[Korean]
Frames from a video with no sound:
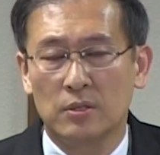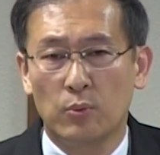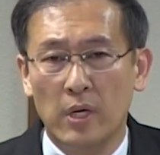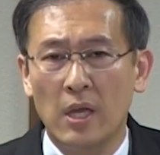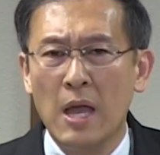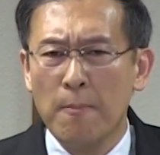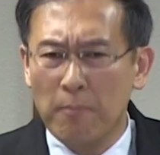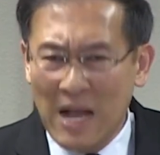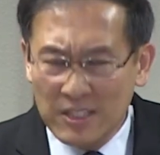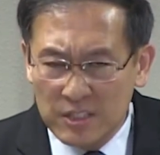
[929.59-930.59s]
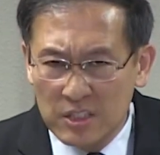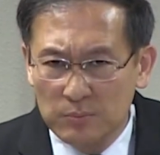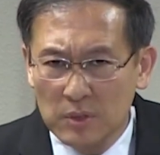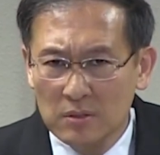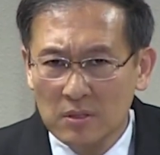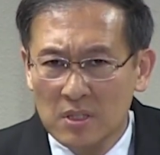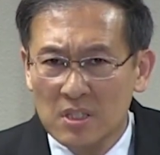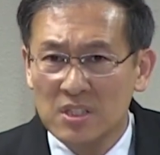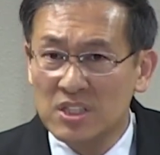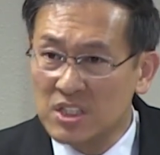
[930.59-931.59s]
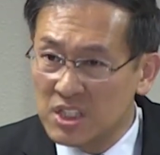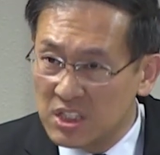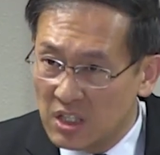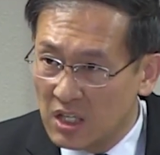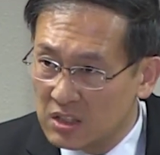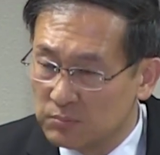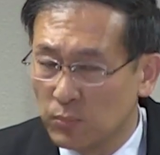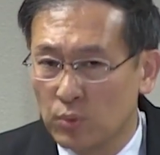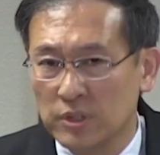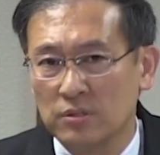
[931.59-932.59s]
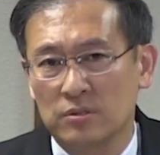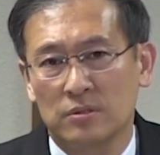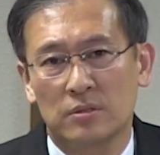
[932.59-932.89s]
왜? 말씀은 지혜의 근본이거든요.